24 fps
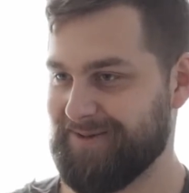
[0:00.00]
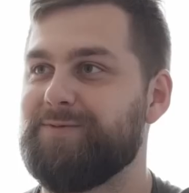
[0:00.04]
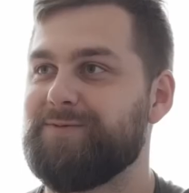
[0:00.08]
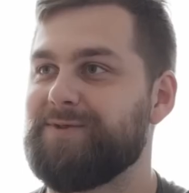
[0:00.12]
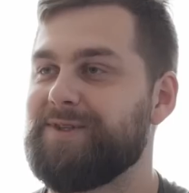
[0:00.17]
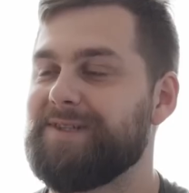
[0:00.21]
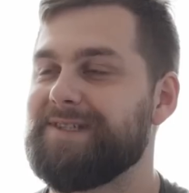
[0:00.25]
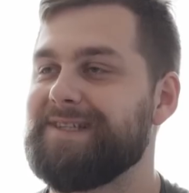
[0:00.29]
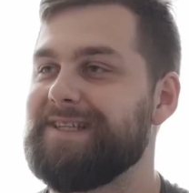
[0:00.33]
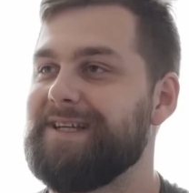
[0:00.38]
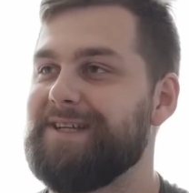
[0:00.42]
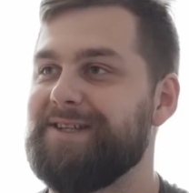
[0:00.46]
В
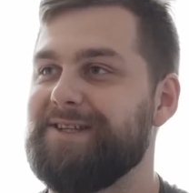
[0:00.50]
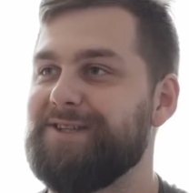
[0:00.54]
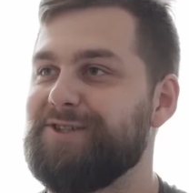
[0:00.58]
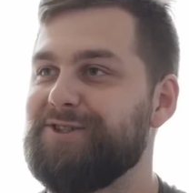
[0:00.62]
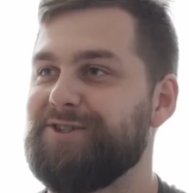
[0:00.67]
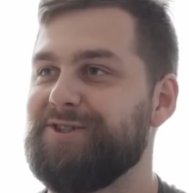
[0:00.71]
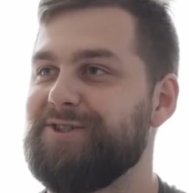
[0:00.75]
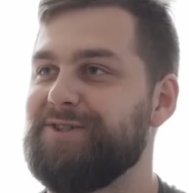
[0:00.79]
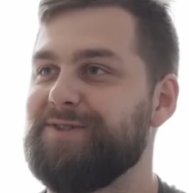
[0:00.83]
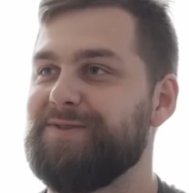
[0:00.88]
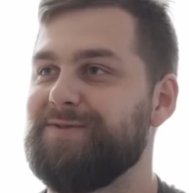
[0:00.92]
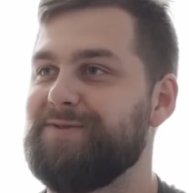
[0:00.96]
сознательной
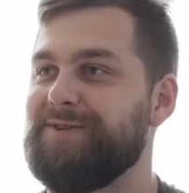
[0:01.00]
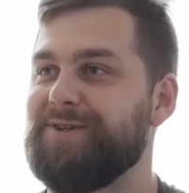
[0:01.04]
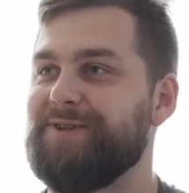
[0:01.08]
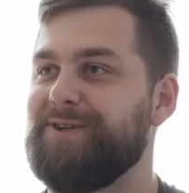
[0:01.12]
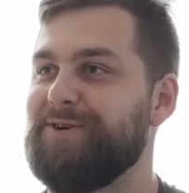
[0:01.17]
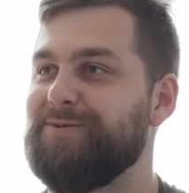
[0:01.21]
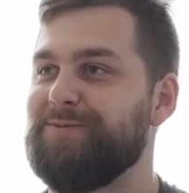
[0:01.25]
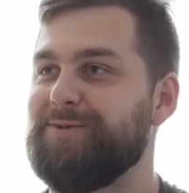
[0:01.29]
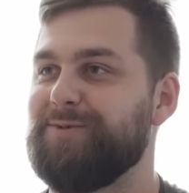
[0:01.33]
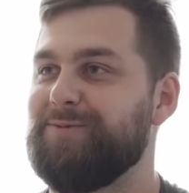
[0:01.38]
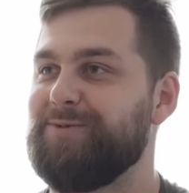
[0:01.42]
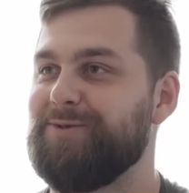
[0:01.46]
жизни
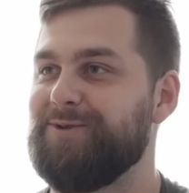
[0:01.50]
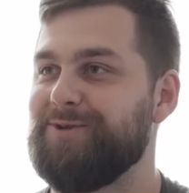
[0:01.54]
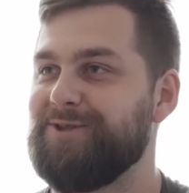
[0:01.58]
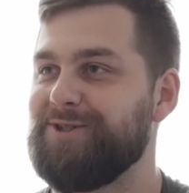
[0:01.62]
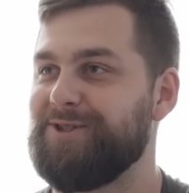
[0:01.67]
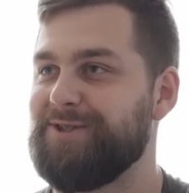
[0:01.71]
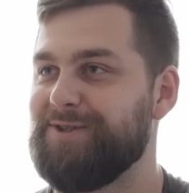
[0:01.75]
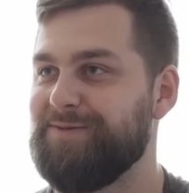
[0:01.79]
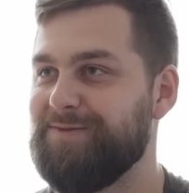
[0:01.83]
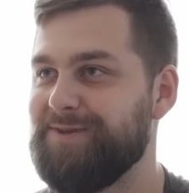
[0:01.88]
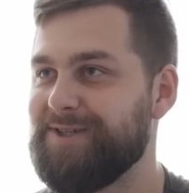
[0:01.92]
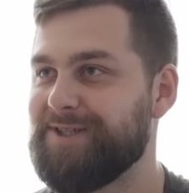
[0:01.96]
всегда у меня был
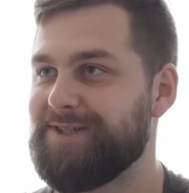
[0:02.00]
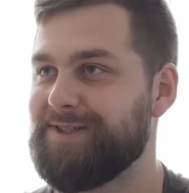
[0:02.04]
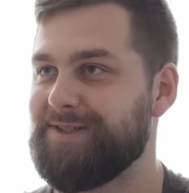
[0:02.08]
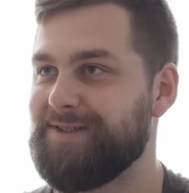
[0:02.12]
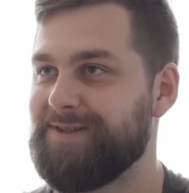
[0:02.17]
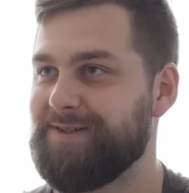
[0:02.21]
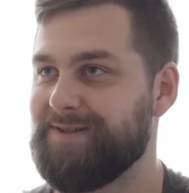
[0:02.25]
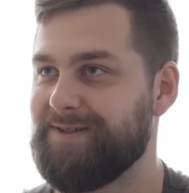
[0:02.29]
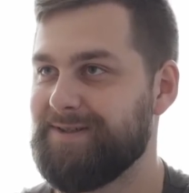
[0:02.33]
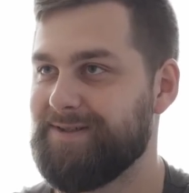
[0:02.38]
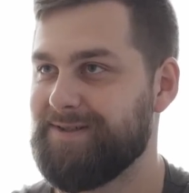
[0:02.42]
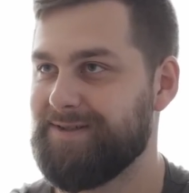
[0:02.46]
лишний вес.
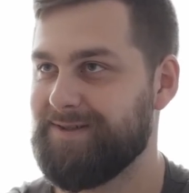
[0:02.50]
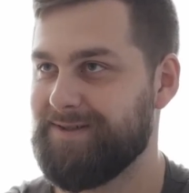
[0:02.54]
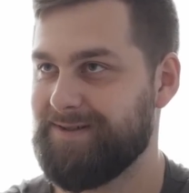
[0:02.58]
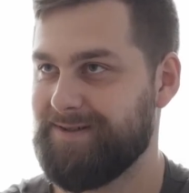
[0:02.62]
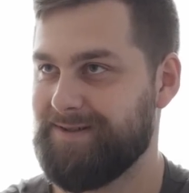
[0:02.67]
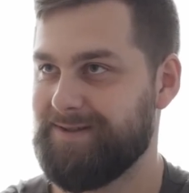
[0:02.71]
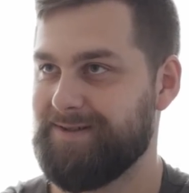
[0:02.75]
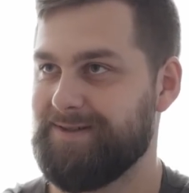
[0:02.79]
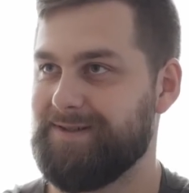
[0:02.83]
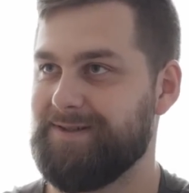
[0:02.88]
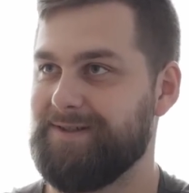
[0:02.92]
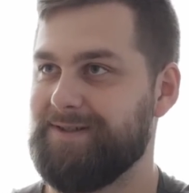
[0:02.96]

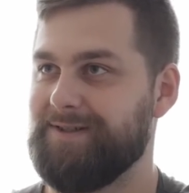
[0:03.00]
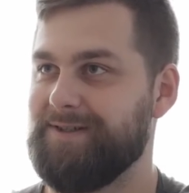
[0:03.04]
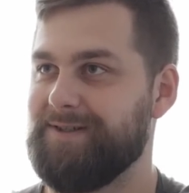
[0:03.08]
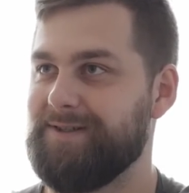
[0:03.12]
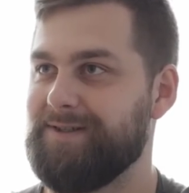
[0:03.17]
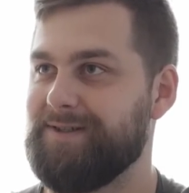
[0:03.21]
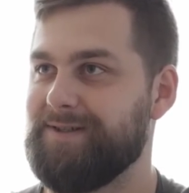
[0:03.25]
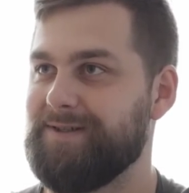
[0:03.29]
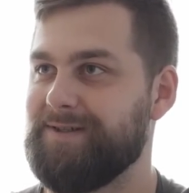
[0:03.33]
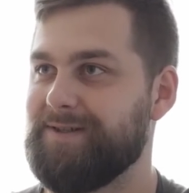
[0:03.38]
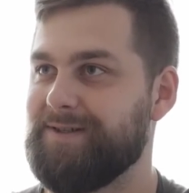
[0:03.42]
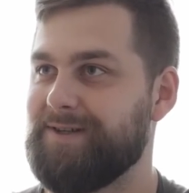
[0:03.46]

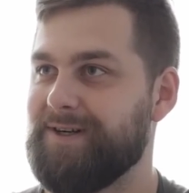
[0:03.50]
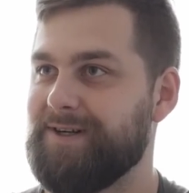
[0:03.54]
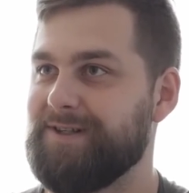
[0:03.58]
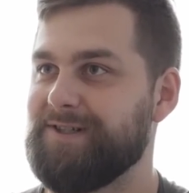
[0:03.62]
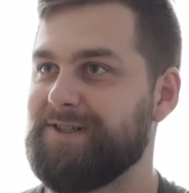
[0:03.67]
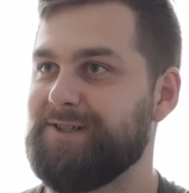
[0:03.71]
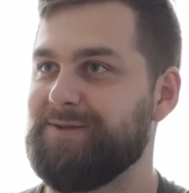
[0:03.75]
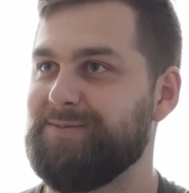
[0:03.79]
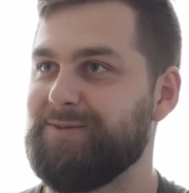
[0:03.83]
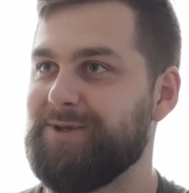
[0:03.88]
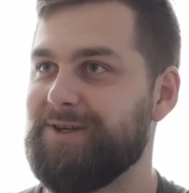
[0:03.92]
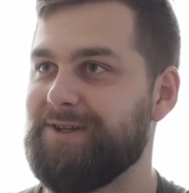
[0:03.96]
И
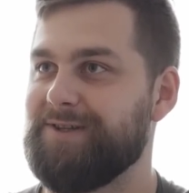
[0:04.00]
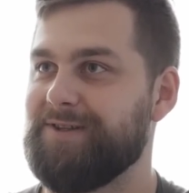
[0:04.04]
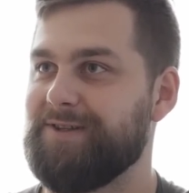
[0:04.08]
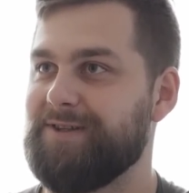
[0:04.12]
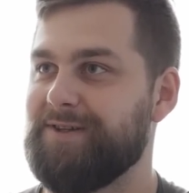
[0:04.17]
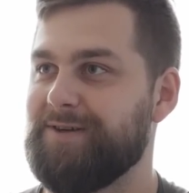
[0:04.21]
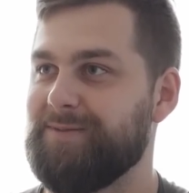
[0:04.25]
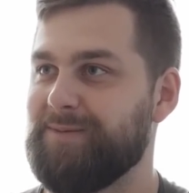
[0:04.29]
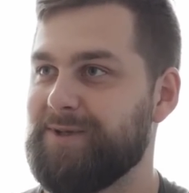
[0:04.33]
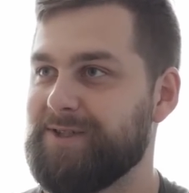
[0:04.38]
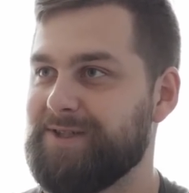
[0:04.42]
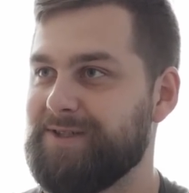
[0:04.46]
раньше мне это
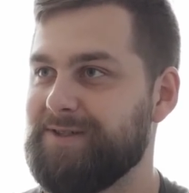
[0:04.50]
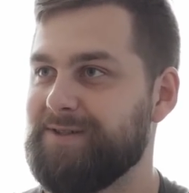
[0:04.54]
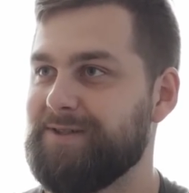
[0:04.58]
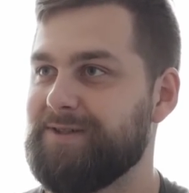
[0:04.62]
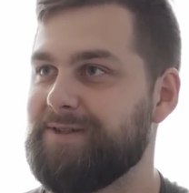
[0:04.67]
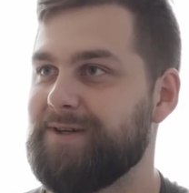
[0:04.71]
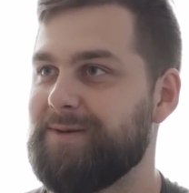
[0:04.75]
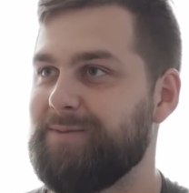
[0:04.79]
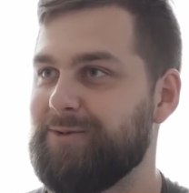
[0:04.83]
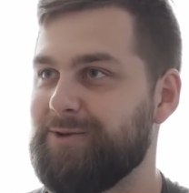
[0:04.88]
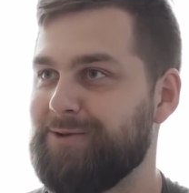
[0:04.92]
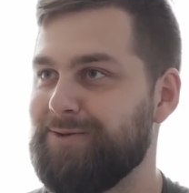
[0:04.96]

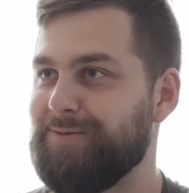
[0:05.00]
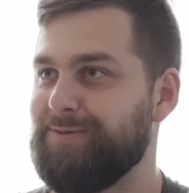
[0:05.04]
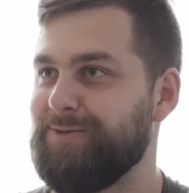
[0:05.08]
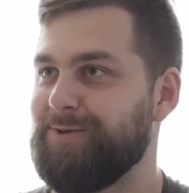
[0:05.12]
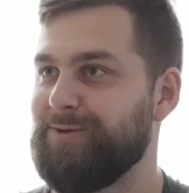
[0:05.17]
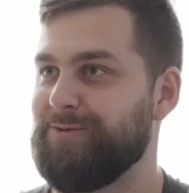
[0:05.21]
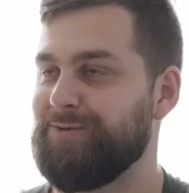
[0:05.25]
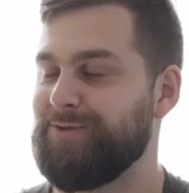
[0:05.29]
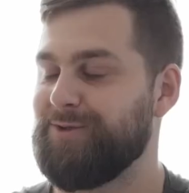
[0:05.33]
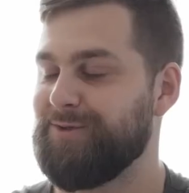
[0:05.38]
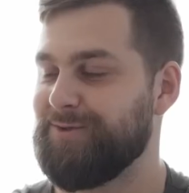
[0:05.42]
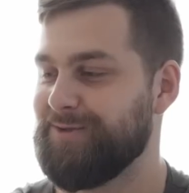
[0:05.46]
тормозило, а потом я
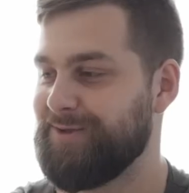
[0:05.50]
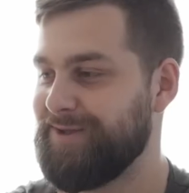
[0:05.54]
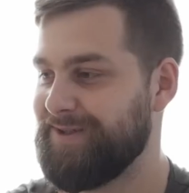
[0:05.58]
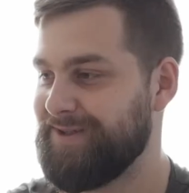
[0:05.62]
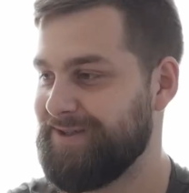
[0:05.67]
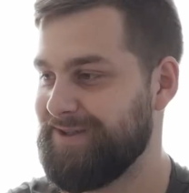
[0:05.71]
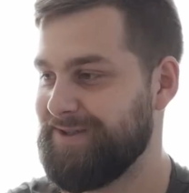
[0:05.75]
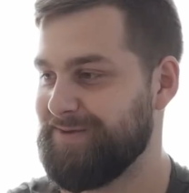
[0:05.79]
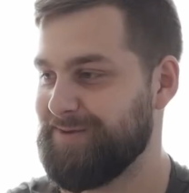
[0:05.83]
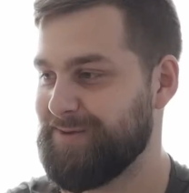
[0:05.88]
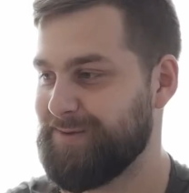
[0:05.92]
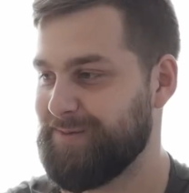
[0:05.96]
научился
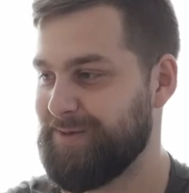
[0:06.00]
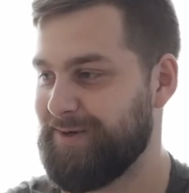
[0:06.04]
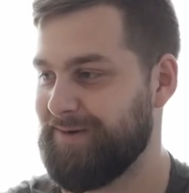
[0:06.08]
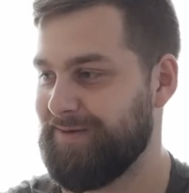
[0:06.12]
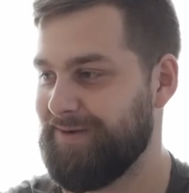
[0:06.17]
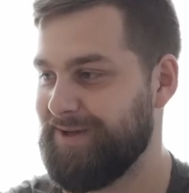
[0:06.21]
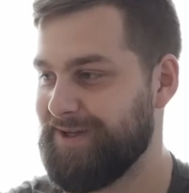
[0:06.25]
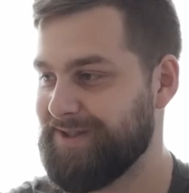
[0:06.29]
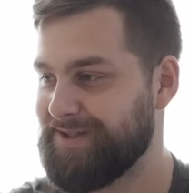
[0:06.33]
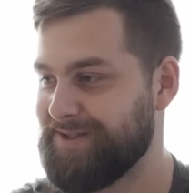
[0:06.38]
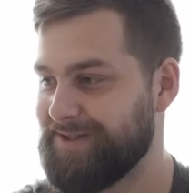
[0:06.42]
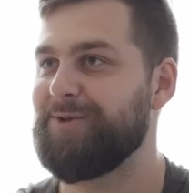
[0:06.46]
с этим
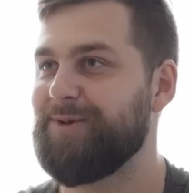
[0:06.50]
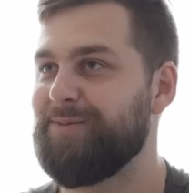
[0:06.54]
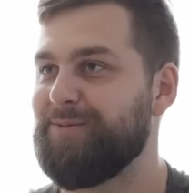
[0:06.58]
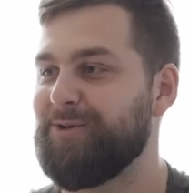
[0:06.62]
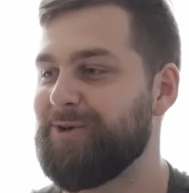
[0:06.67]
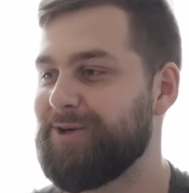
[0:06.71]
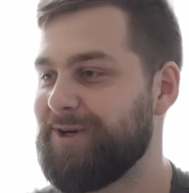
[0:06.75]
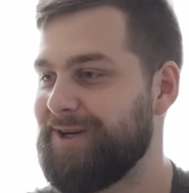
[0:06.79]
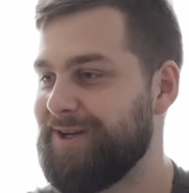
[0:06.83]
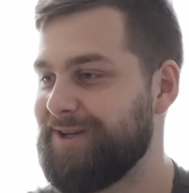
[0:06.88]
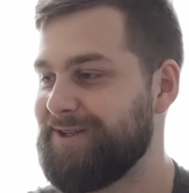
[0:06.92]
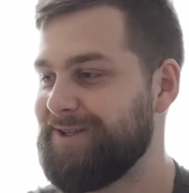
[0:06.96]
справляться. На
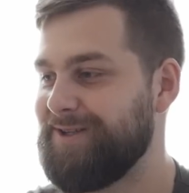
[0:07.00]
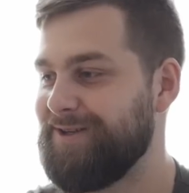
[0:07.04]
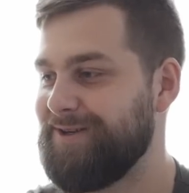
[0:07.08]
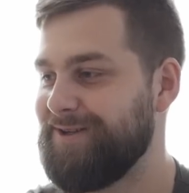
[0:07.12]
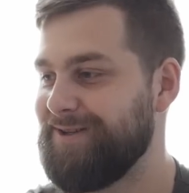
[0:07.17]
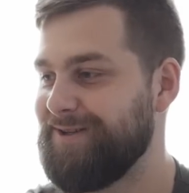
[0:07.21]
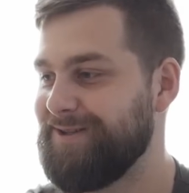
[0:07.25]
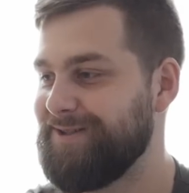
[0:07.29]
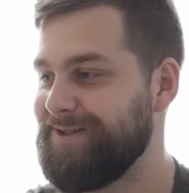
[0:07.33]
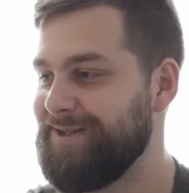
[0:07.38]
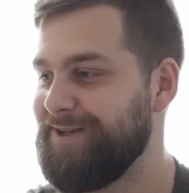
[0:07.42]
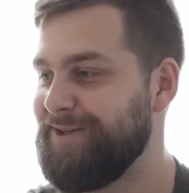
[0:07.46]
мой характер
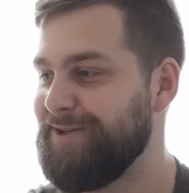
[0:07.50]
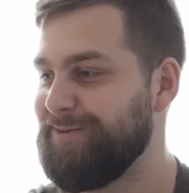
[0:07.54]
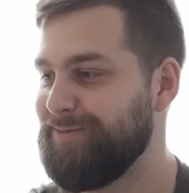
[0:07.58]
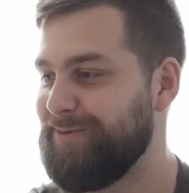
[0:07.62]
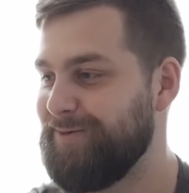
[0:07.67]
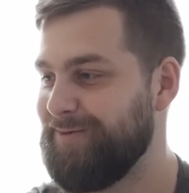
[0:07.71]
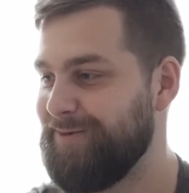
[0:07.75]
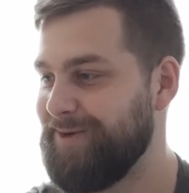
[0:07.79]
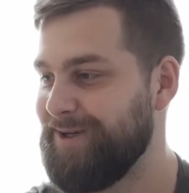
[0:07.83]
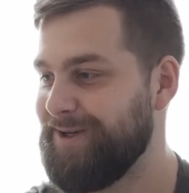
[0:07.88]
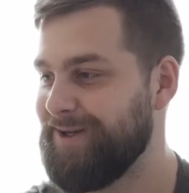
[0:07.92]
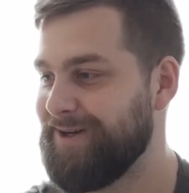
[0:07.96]
это сильно
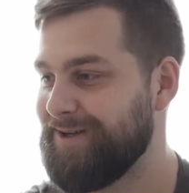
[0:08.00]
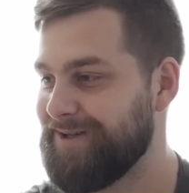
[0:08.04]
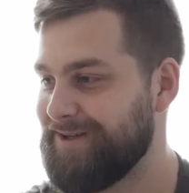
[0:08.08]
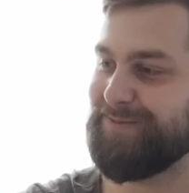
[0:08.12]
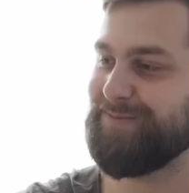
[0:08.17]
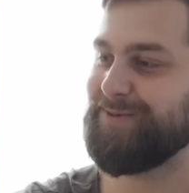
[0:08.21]
повлияло.